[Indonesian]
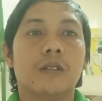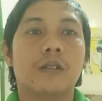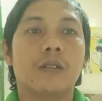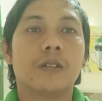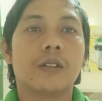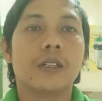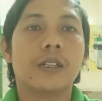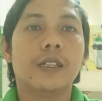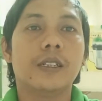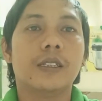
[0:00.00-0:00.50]

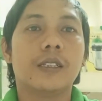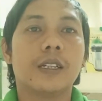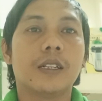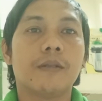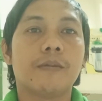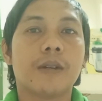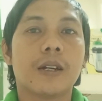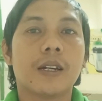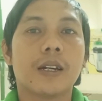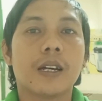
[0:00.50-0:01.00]
Oke,
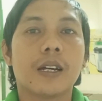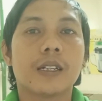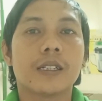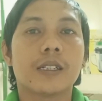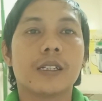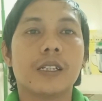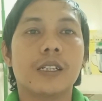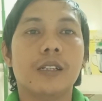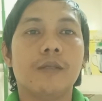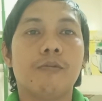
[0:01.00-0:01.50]
terima
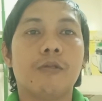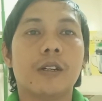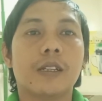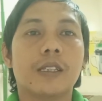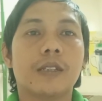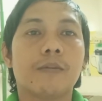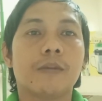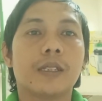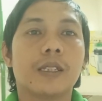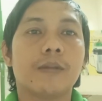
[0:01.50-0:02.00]
kasih
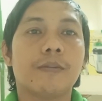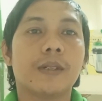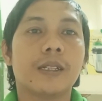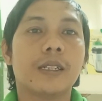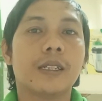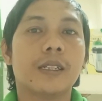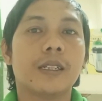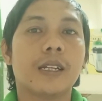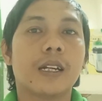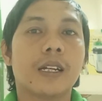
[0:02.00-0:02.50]
buat
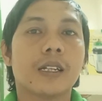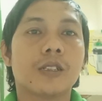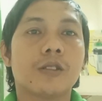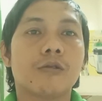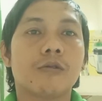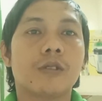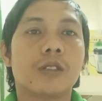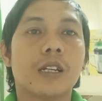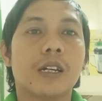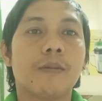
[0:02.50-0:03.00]
teman-teman yang
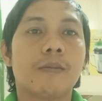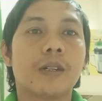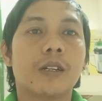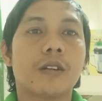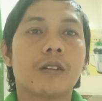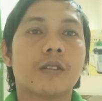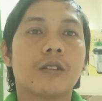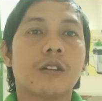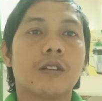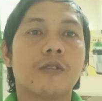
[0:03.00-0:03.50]
sudah
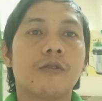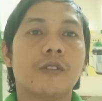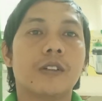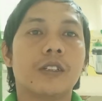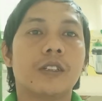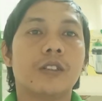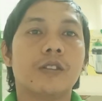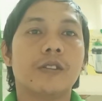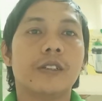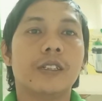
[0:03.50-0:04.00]
menonton
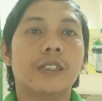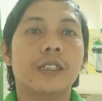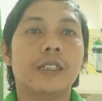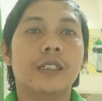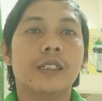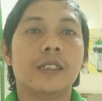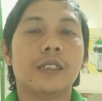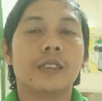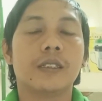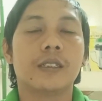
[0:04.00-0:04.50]
video
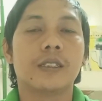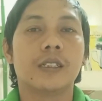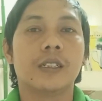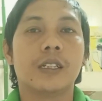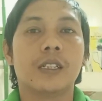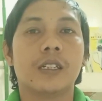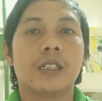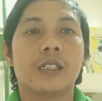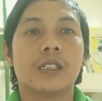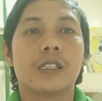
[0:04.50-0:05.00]
ini.
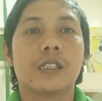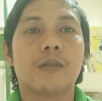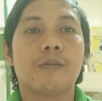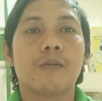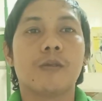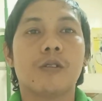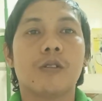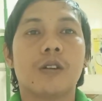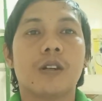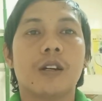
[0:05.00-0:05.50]

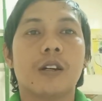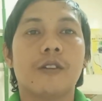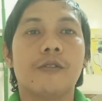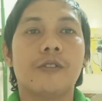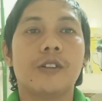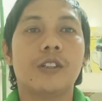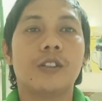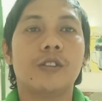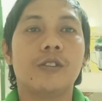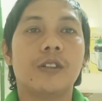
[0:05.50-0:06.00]
Semoga
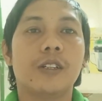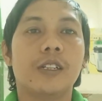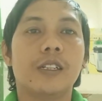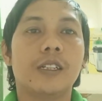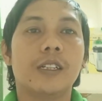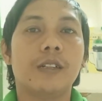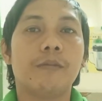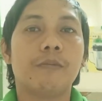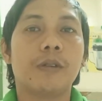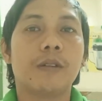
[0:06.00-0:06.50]
video
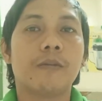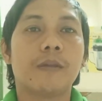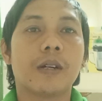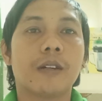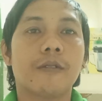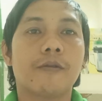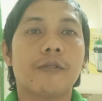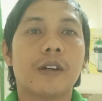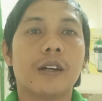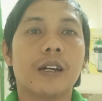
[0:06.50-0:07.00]
ini
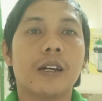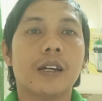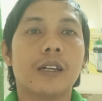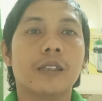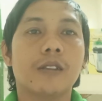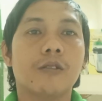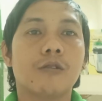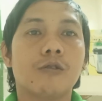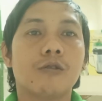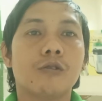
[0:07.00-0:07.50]

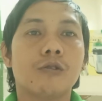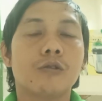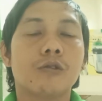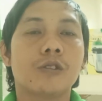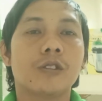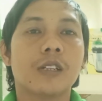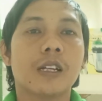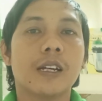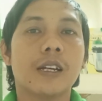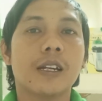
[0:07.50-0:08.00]
bermanfaat
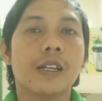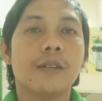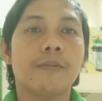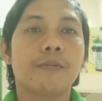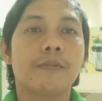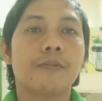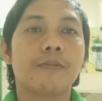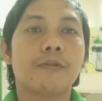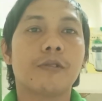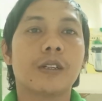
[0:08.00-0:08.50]

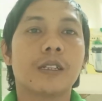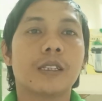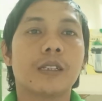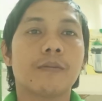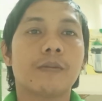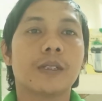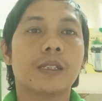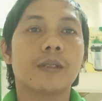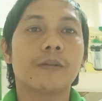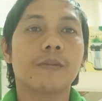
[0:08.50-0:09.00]
khususnya buat
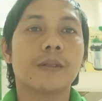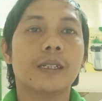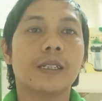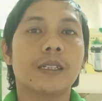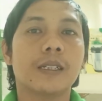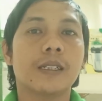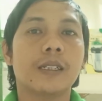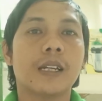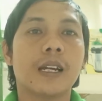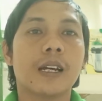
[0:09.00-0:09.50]

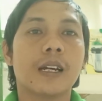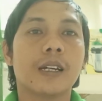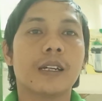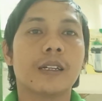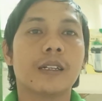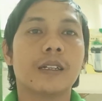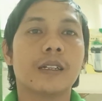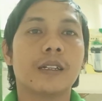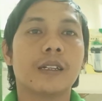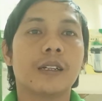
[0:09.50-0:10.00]
teman-teman
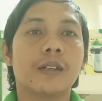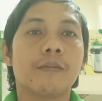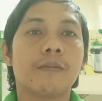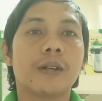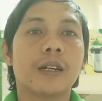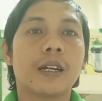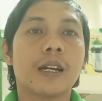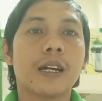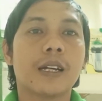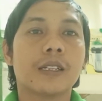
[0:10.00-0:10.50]
yang
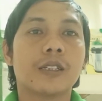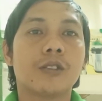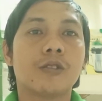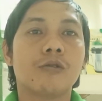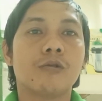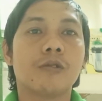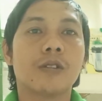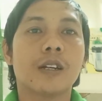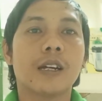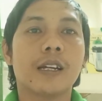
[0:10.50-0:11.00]

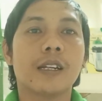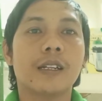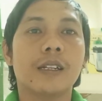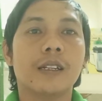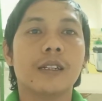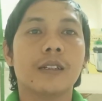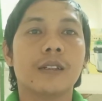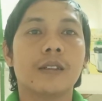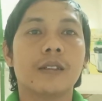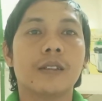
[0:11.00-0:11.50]

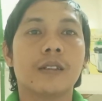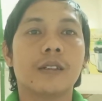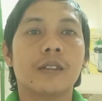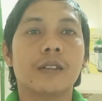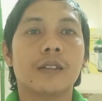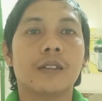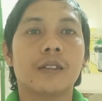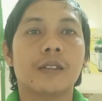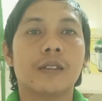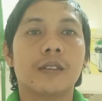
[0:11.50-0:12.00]
mengajukan
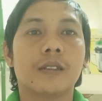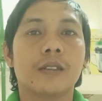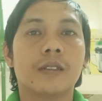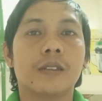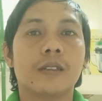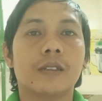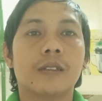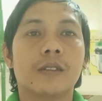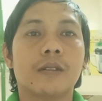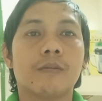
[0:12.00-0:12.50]

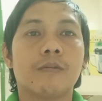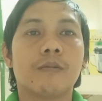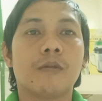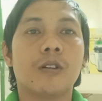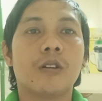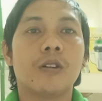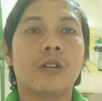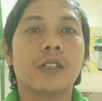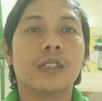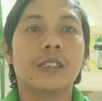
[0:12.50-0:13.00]

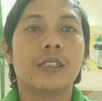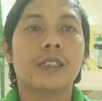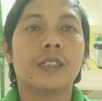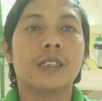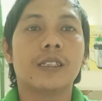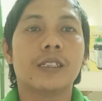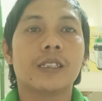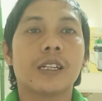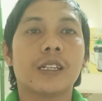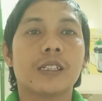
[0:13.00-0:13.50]

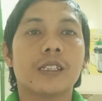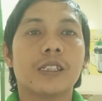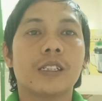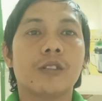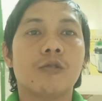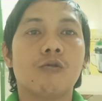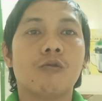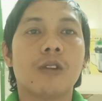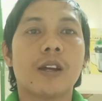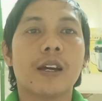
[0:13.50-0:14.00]

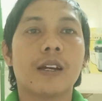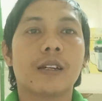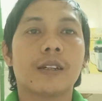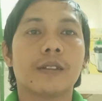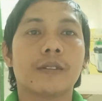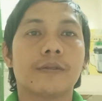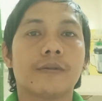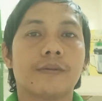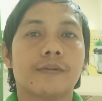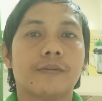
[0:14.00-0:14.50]
monetisasi
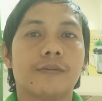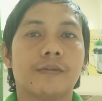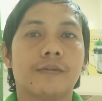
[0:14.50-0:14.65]
ulang.